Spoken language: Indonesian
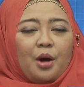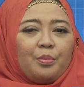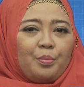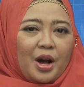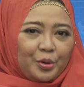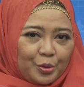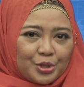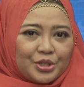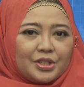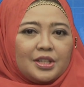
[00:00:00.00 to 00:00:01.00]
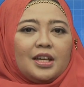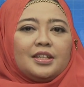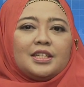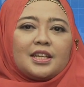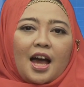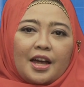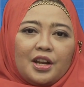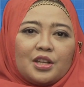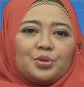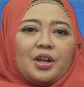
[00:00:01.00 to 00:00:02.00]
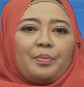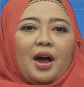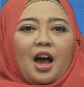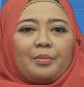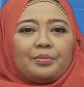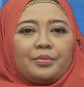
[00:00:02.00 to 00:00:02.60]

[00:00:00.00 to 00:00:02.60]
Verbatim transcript: Bagus jika Anda sudah paham.